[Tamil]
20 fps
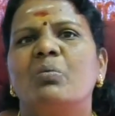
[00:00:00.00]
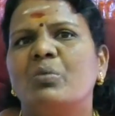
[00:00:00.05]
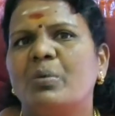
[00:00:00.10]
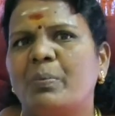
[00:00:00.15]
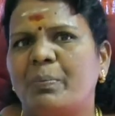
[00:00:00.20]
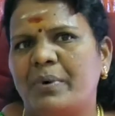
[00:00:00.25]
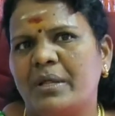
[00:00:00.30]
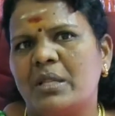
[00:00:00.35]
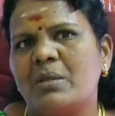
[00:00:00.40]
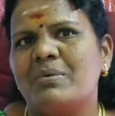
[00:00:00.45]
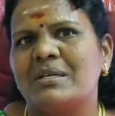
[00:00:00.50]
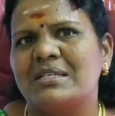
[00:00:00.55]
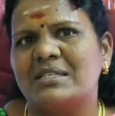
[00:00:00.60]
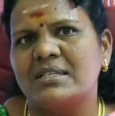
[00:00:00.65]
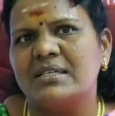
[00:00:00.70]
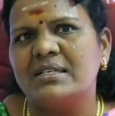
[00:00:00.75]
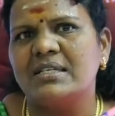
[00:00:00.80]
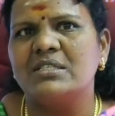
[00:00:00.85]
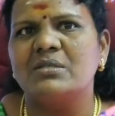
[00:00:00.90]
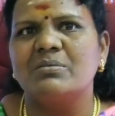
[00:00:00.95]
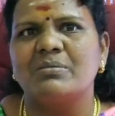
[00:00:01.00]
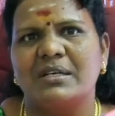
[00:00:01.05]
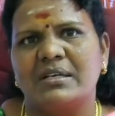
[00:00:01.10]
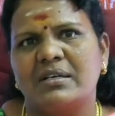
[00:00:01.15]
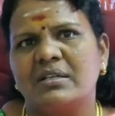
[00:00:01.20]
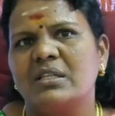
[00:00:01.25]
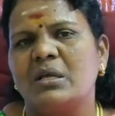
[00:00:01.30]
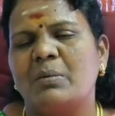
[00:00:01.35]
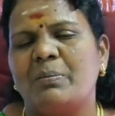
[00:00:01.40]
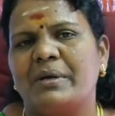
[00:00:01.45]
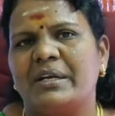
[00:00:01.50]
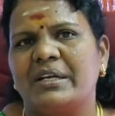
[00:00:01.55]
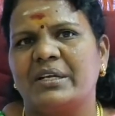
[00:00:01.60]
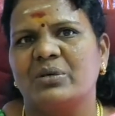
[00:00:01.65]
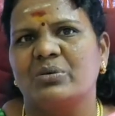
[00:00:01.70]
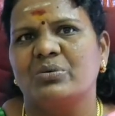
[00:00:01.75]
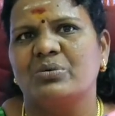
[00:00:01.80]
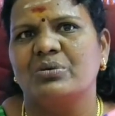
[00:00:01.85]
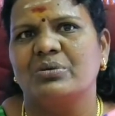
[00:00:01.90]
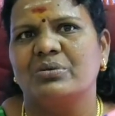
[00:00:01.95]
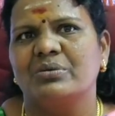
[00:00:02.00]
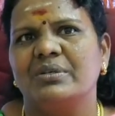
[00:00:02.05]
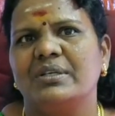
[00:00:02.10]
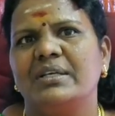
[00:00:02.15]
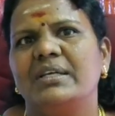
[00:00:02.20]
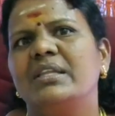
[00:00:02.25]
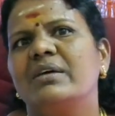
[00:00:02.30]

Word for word: முப்பது பர்சன்டேஜ் மட்டும்தான் பலனை கொடுக்கும்